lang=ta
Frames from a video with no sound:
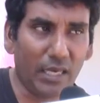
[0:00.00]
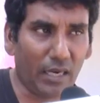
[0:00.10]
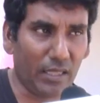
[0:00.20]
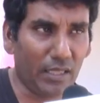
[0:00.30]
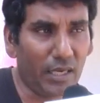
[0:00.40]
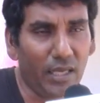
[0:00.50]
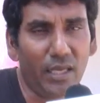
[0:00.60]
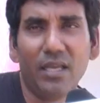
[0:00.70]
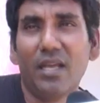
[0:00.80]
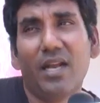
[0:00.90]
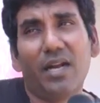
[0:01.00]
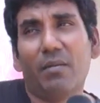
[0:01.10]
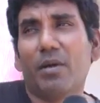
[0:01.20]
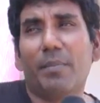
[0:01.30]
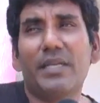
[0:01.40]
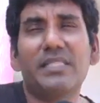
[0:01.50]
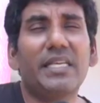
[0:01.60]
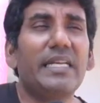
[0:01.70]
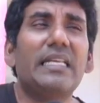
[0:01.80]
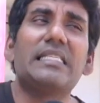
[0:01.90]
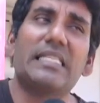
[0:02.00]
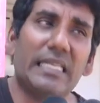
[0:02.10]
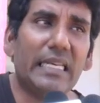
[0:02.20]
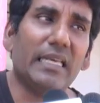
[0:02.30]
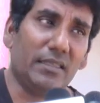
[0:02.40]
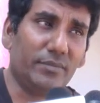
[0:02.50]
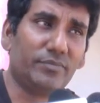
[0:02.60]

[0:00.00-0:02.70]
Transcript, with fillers: நகர்றதால நமக்கு பெருசாக இன்ட்ரெஸ்ட் இல்லை